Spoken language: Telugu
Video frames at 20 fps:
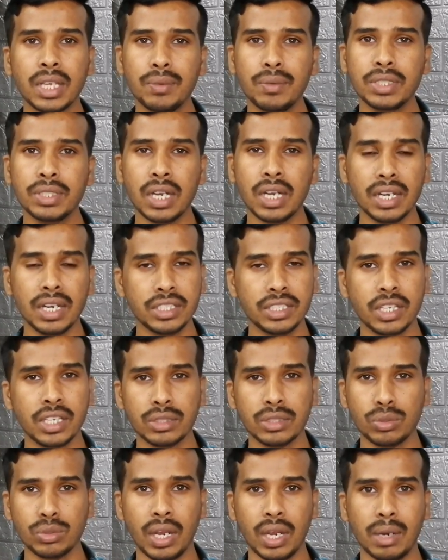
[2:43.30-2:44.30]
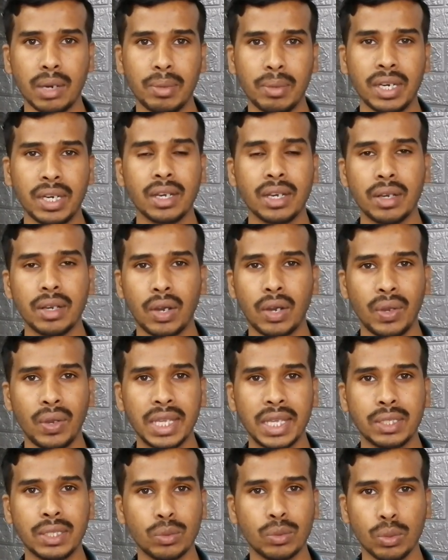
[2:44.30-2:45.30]
సర్వీసులన్నీ చేస్తున్నాయన్నమాట
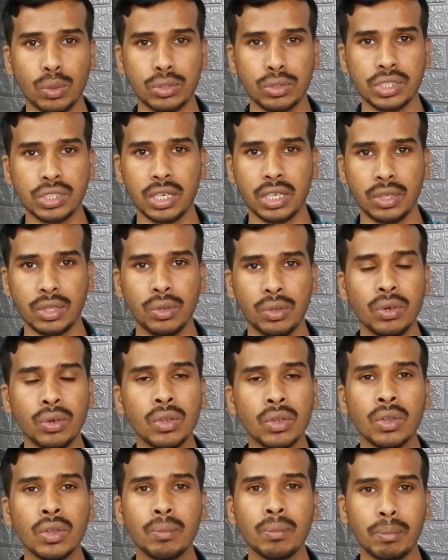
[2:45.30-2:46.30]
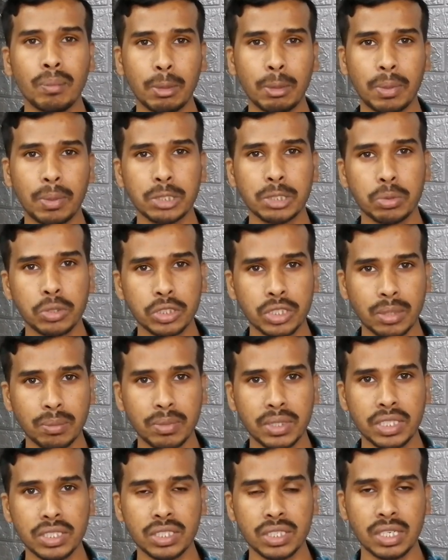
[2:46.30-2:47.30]
అవి అయితే క్లోజ్ చేయలేదు మన పాస్పోర్ట్కి
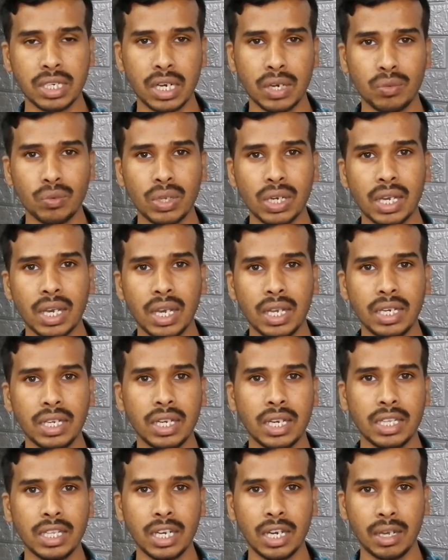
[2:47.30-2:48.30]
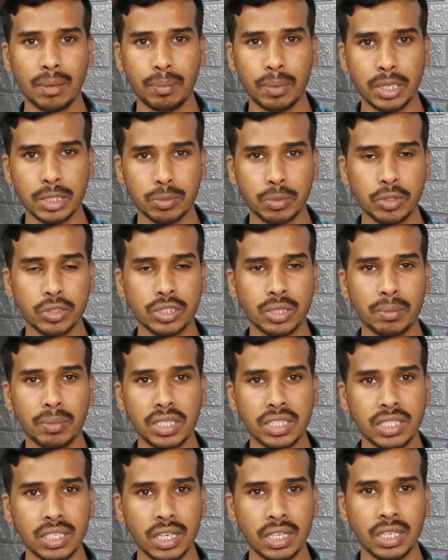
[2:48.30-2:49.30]
సంబంధించిన రెన్యువల్ కానీ లేదన్నా పాస్పోర్ట్కి
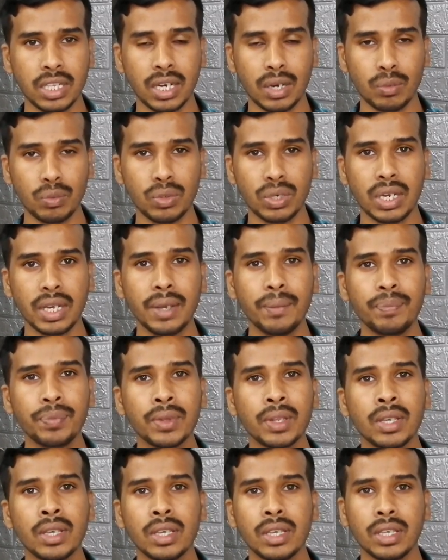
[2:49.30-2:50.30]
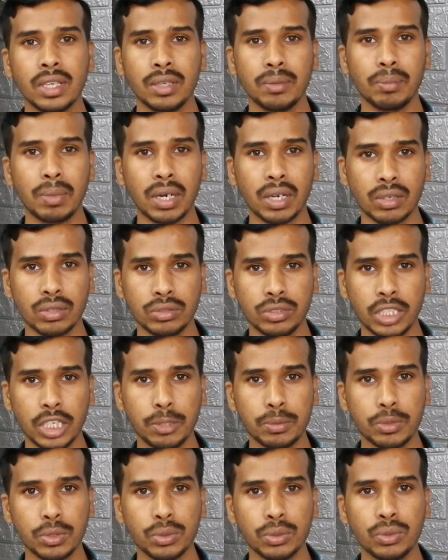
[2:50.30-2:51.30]
సంబంధించిన ఏదైనా ఉంటే మనకు
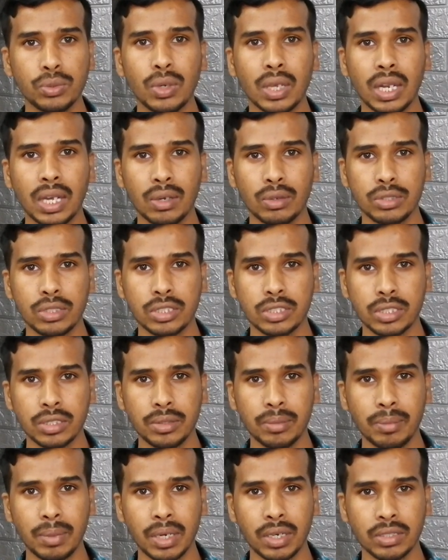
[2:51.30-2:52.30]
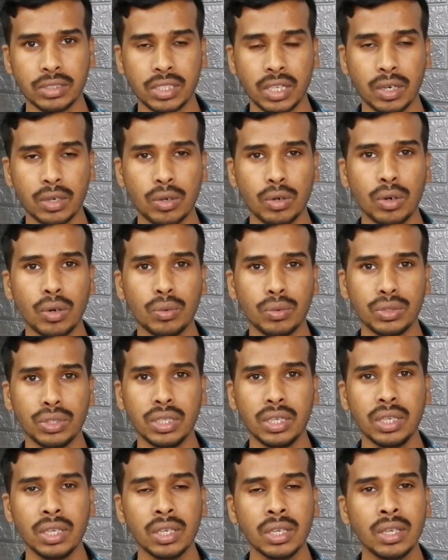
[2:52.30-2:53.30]
జలిప్ షోకు అలాగే వచ్చేసి మనకు షర్క్లో
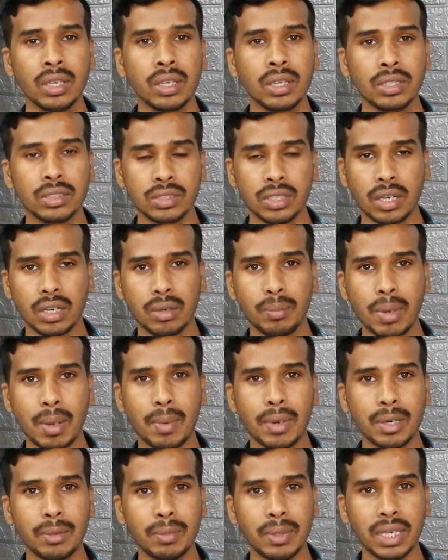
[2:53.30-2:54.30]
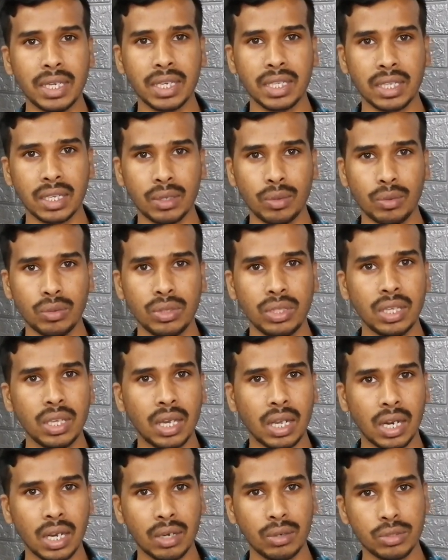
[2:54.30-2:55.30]
ఉంది షర్క్ బెబాన బిల్డింగ్ దగ్గర
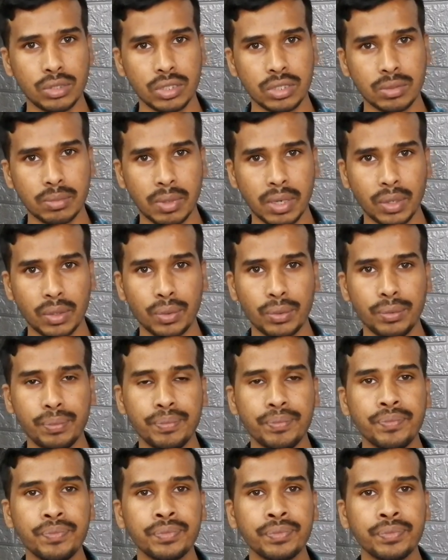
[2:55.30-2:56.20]
ఉంది అలాగే వచ్చేసి మనకు